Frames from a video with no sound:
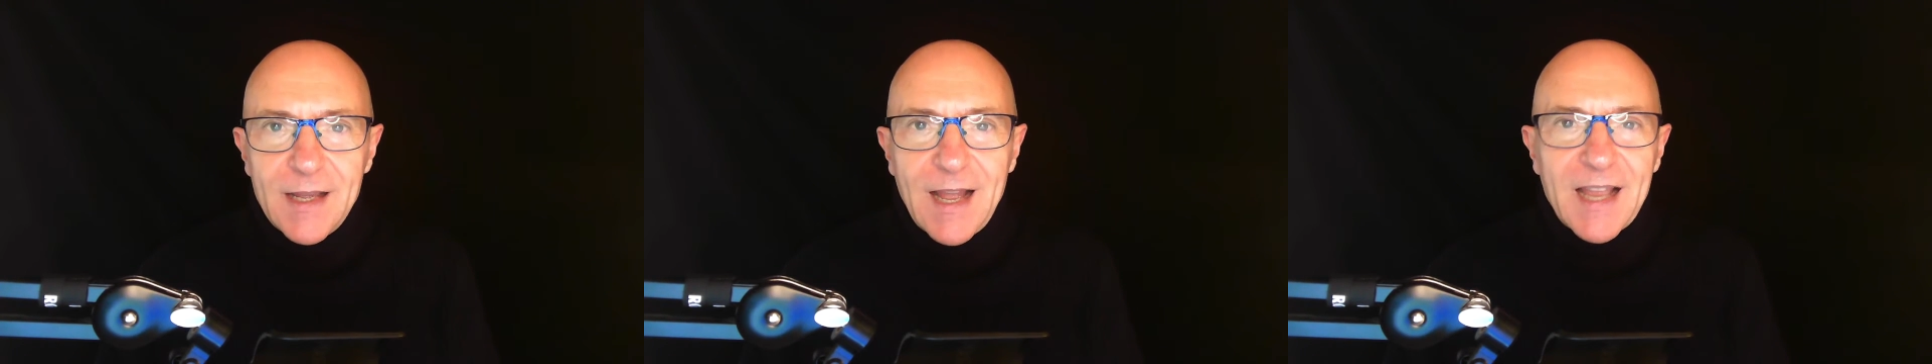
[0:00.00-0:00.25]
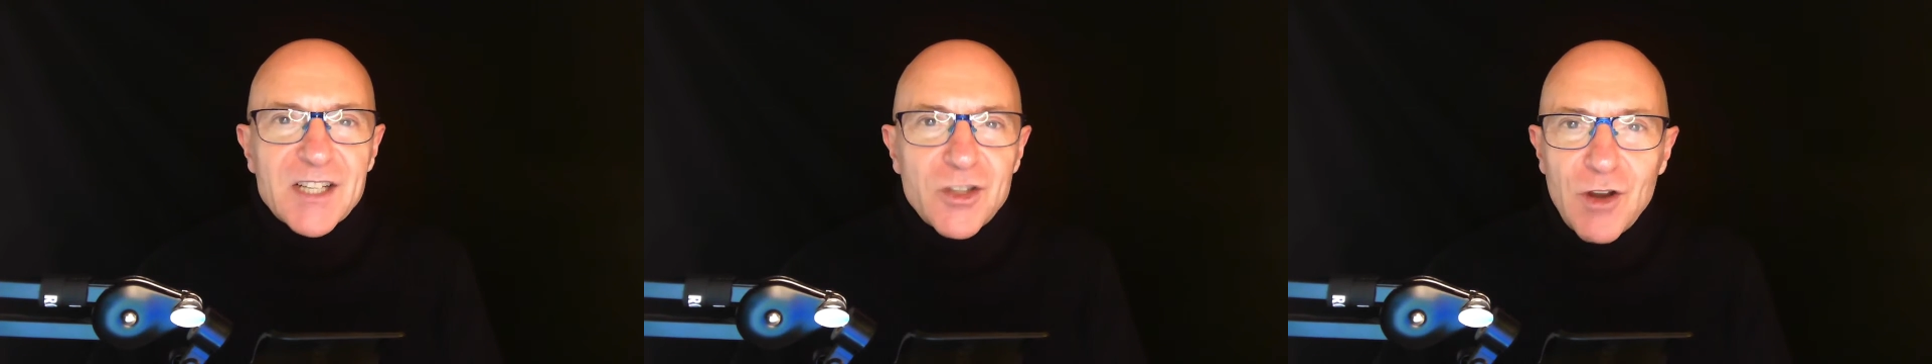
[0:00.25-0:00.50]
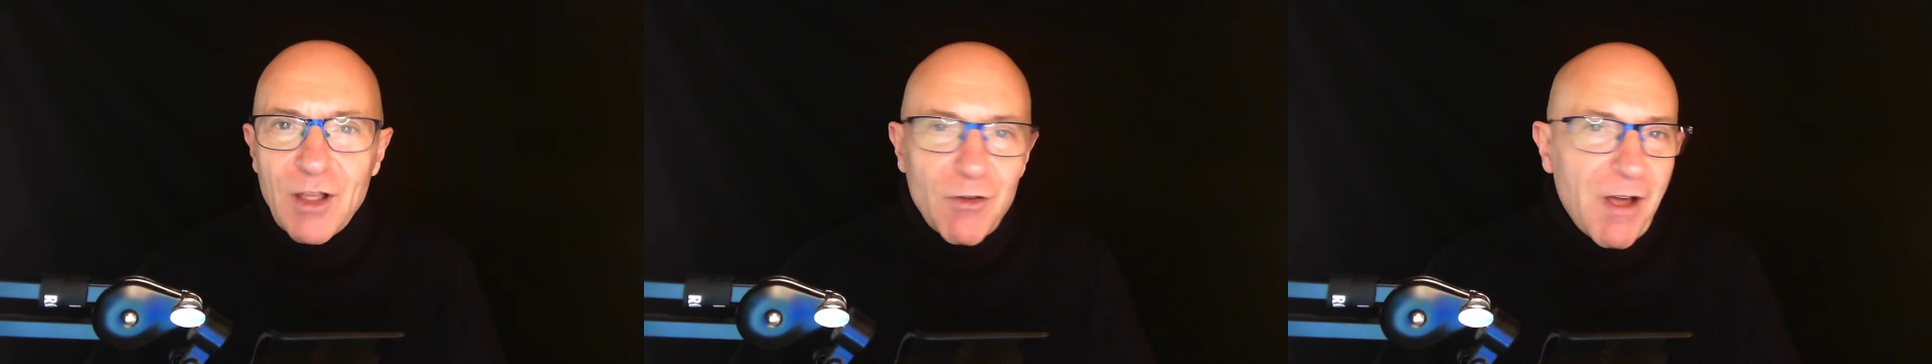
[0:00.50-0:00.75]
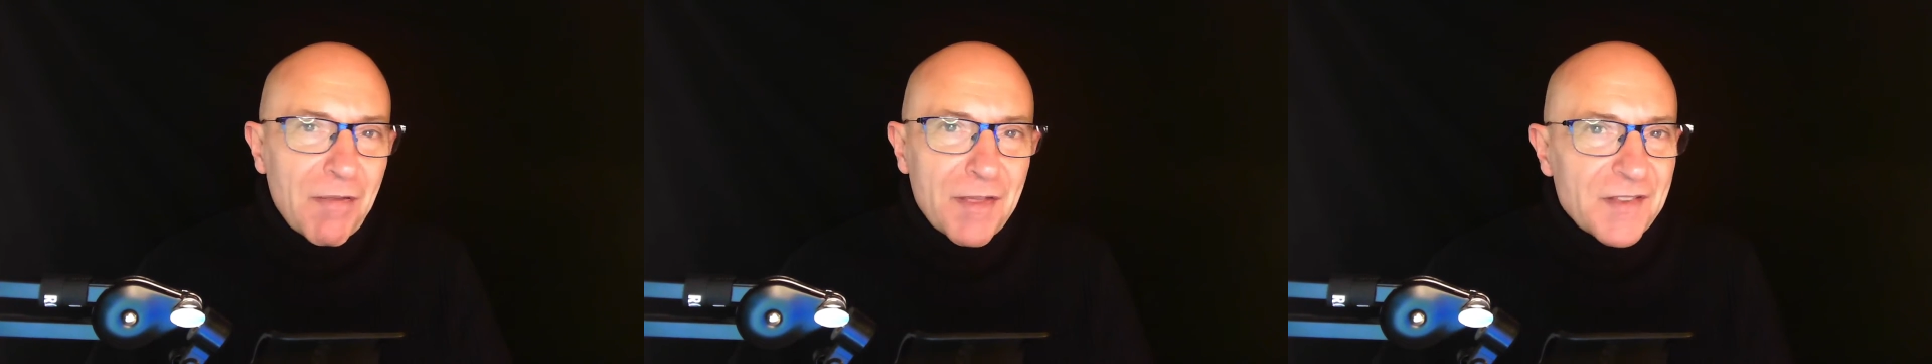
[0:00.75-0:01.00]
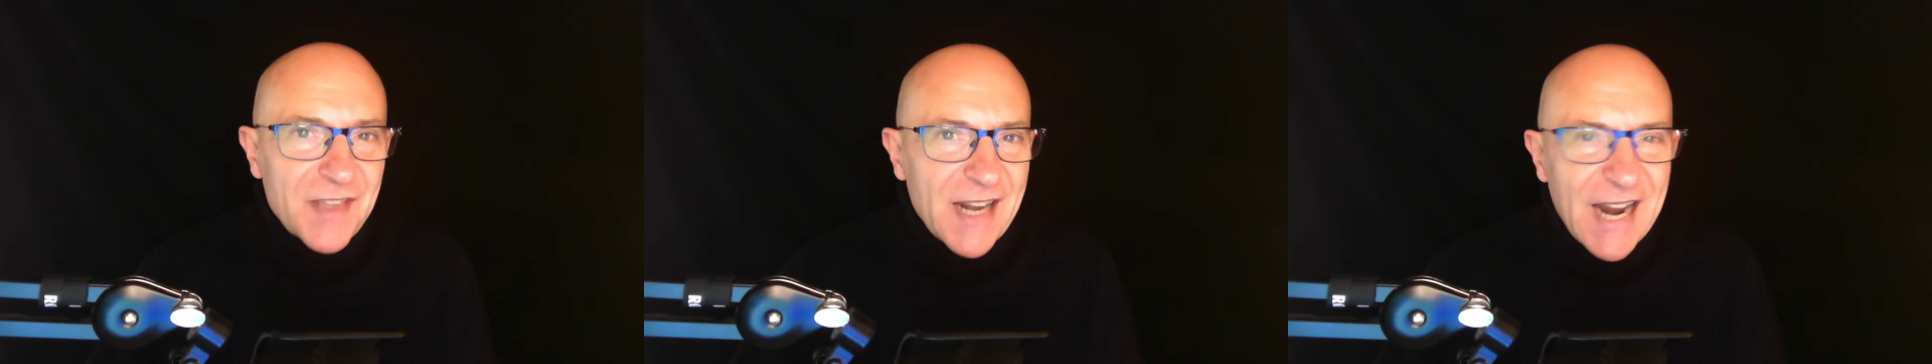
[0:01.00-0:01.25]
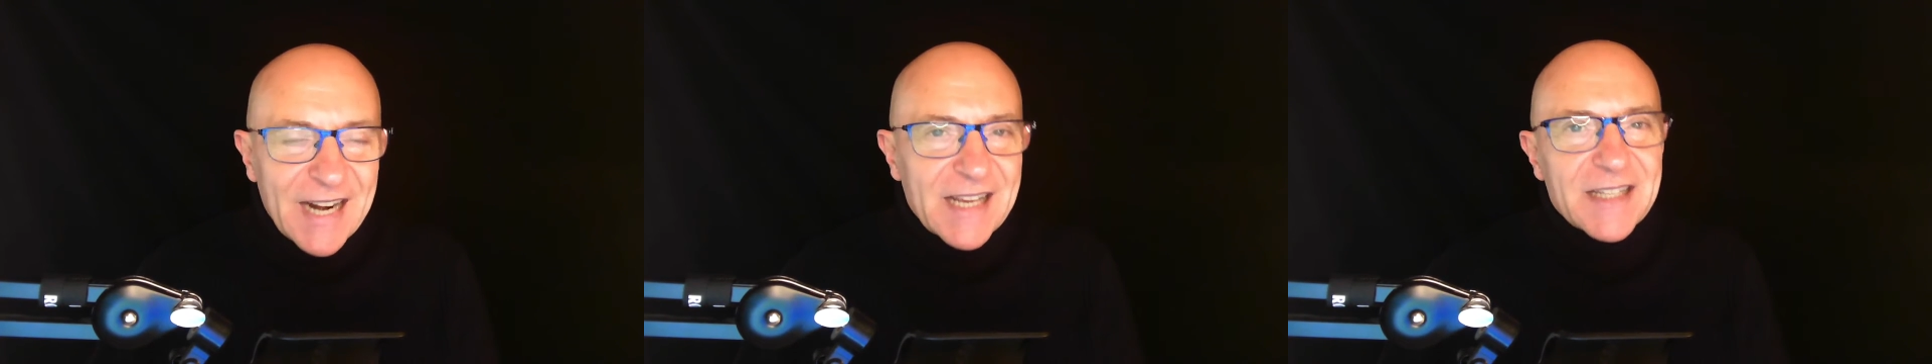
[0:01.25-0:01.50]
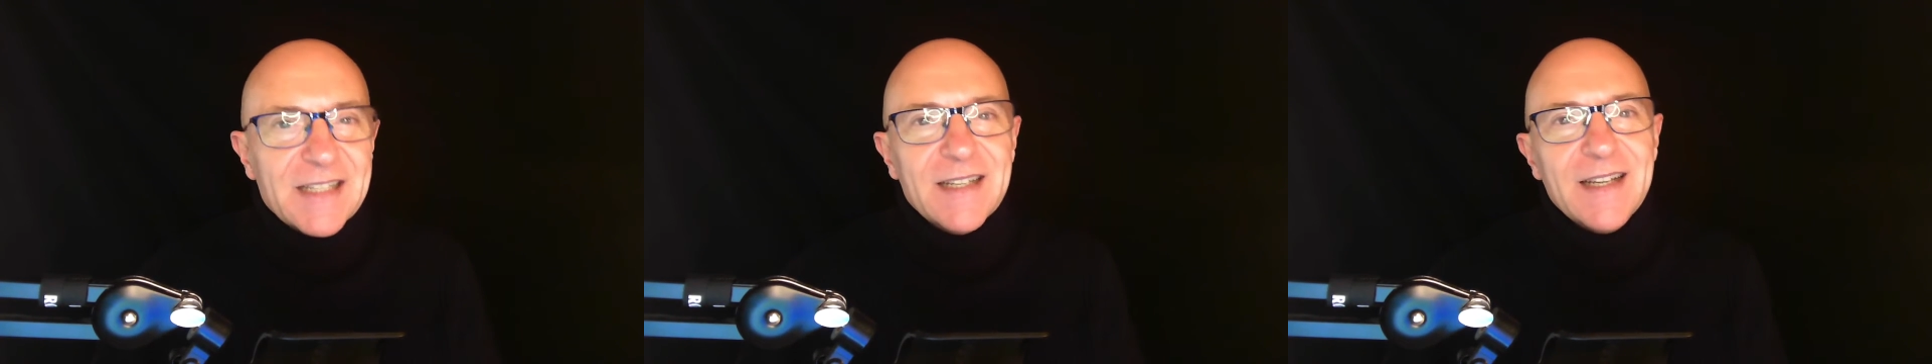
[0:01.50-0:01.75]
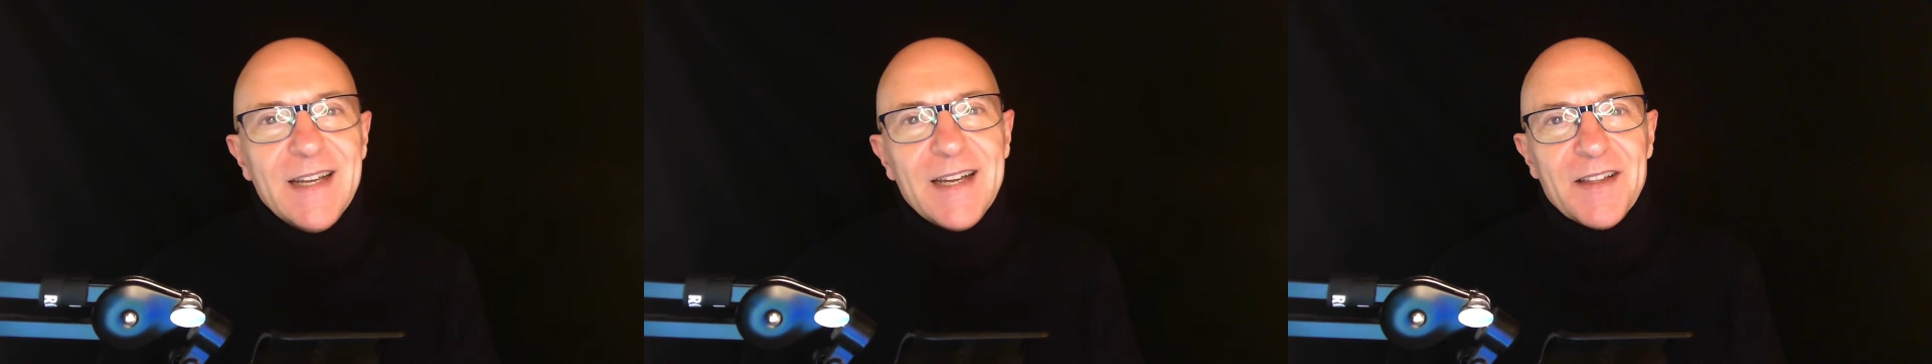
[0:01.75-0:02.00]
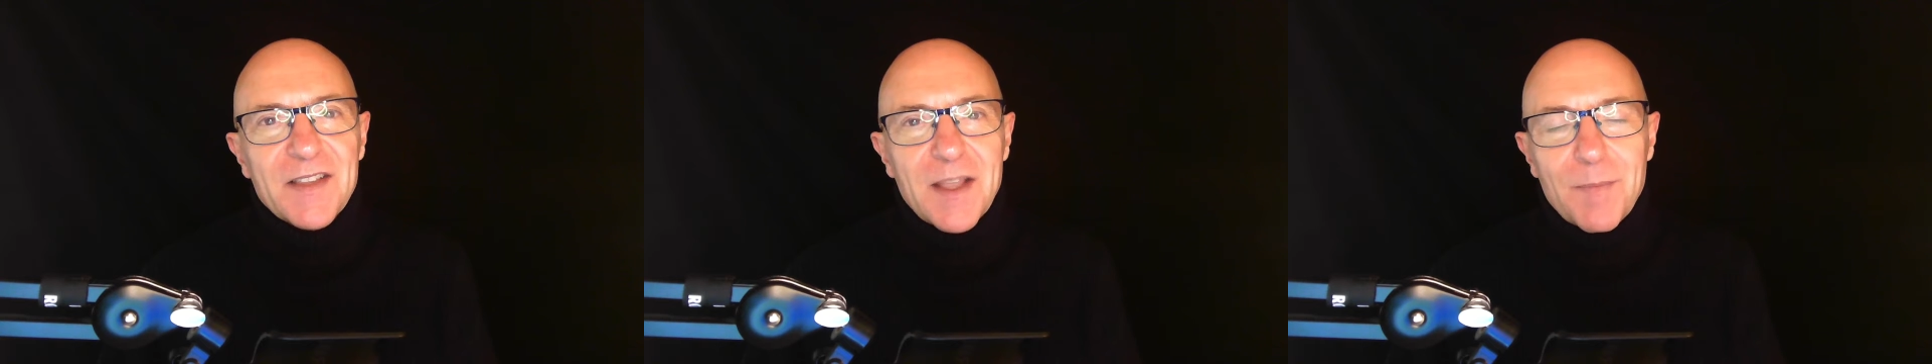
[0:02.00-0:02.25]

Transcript: Ha gestionado a centenares eh,